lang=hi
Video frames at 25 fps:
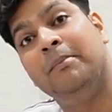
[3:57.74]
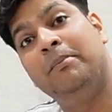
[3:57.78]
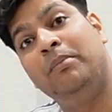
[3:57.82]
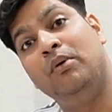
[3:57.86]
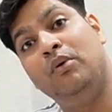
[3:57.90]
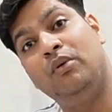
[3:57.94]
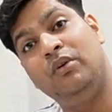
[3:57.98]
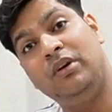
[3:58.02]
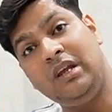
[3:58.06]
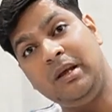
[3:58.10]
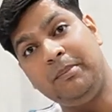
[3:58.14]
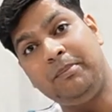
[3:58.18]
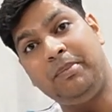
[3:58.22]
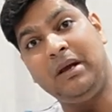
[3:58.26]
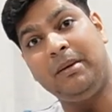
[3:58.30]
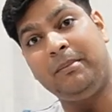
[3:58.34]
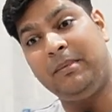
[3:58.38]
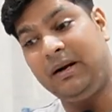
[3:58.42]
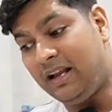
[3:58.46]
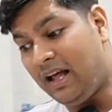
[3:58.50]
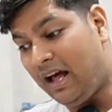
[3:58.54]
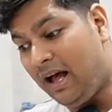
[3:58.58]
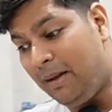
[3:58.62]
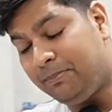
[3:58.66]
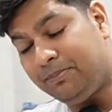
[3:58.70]
पूरी
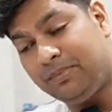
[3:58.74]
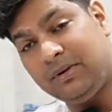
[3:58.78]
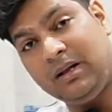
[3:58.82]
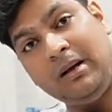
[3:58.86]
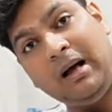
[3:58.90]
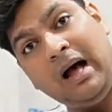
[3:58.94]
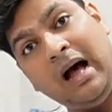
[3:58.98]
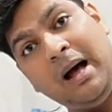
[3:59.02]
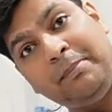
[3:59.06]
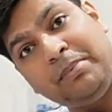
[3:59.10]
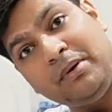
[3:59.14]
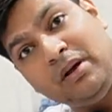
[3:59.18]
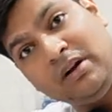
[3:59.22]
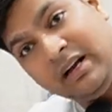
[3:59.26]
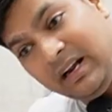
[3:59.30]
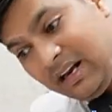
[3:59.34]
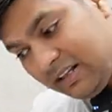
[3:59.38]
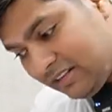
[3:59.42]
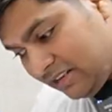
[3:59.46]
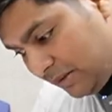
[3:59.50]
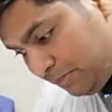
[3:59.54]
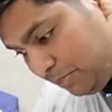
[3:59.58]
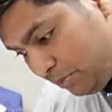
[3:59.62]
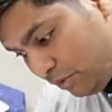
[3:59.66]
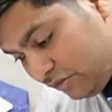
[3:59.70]
पेमेंट आपका आपका घर
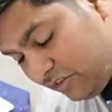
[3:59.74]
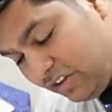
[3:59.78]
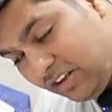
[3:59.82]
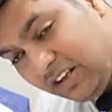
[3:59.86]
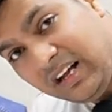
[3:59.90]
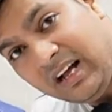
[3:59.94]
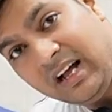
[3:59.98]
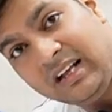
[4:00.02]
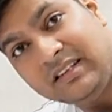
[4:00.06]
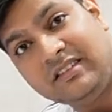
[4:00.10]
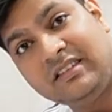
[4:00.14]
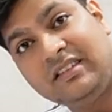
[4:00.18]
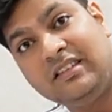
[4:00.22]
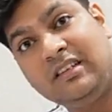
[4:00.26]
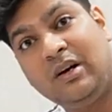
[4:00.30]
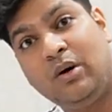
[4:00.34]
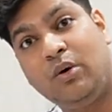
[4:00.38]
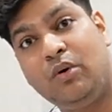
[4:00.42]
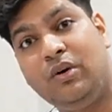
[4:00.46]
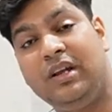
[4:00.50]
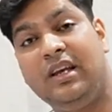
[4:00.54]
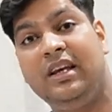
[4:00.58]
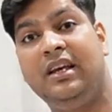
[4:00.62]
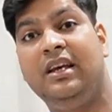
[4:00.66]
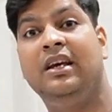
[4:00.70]
तक पहुँचेगा सी
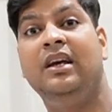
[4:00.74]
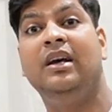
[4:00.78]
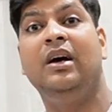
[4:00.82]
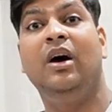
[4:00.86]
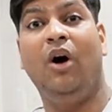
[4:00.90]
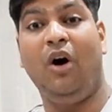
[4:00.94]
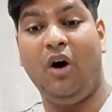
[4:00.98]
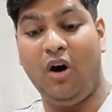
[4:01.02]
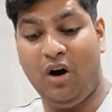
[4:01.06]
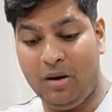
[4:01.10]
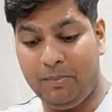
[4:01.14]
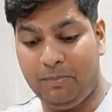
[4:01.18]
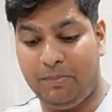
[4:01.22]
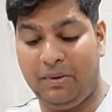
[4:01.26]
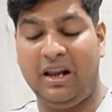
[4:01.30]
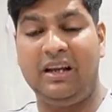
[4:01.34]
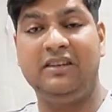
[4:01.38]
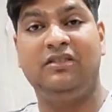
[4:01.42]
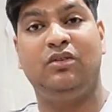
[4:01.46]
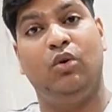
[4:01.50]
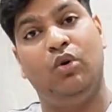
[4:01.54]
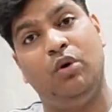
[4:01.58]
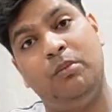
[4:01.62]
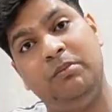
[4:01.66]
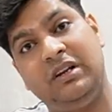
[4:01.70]
और
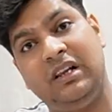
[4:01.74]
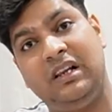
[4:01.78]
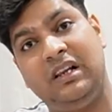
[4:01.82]
प्लस होम